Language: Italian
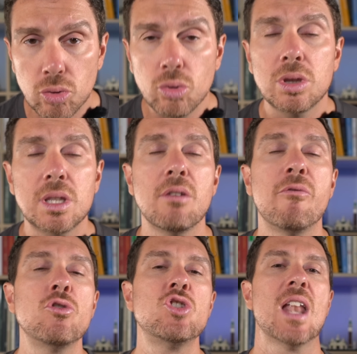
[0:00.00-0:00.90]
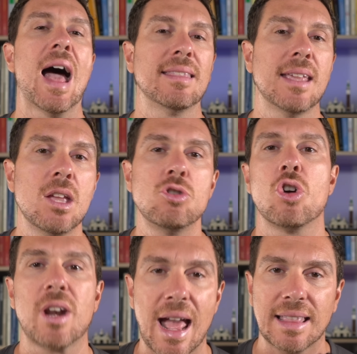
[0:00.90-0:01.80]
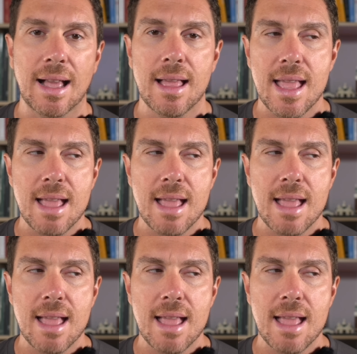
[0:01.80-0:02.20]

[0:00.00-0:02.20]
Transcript: tutti fucilati in giornata.